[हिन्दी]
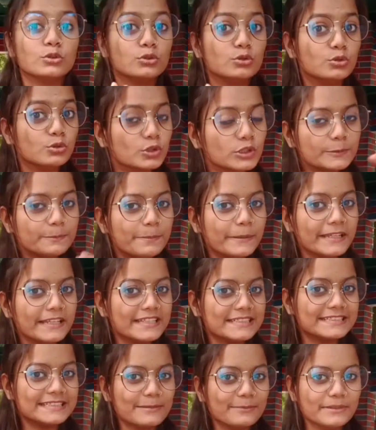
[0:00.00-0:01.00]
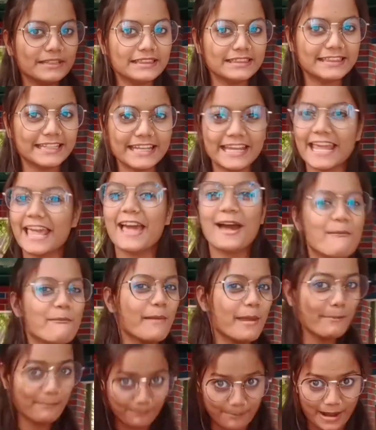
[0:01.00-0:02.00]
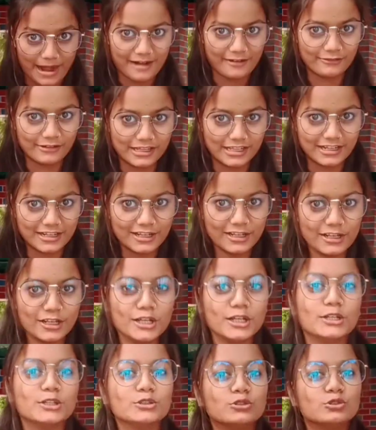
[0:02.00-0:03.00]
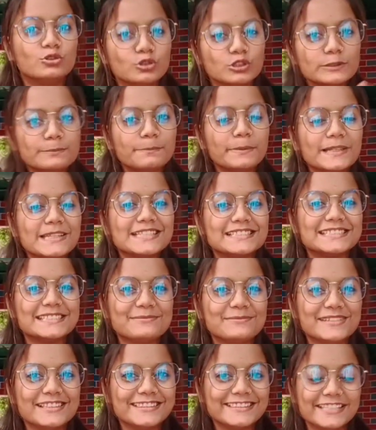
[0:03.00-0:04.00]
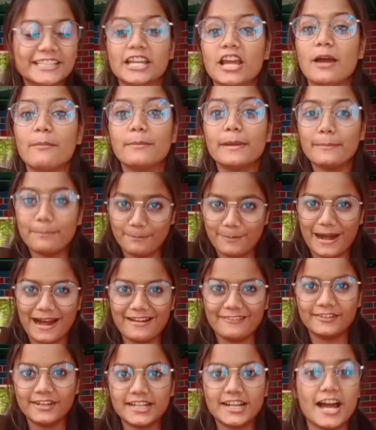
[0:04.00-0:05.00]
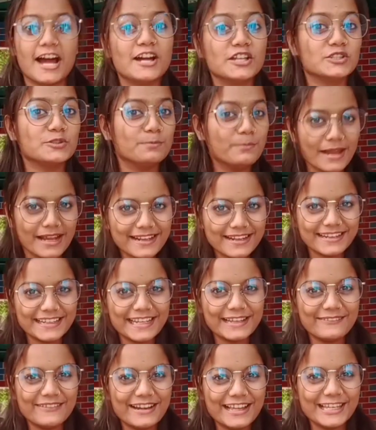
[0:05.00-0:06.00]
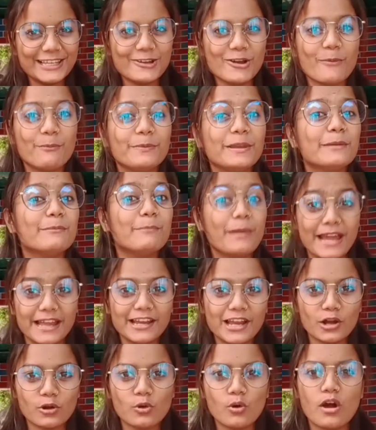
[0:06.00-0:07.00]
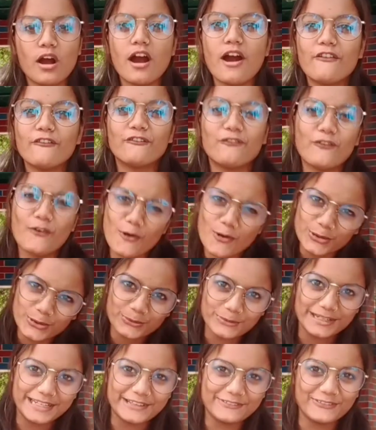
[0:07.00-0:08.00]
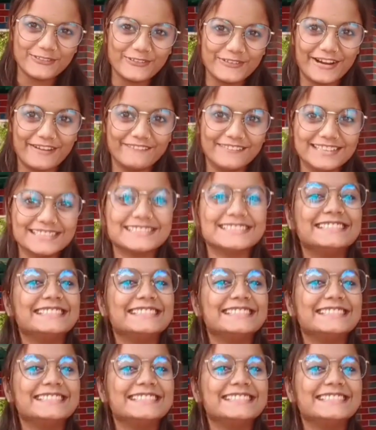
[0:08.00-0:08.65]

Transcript: दूध पीने से मिलती है हमें पावर दूध पीने से मिलती है हमें पावर आज मैं करने वाली हूँ अपनी बहना को हाँ फूड ट्वेंटी फोर आवर्स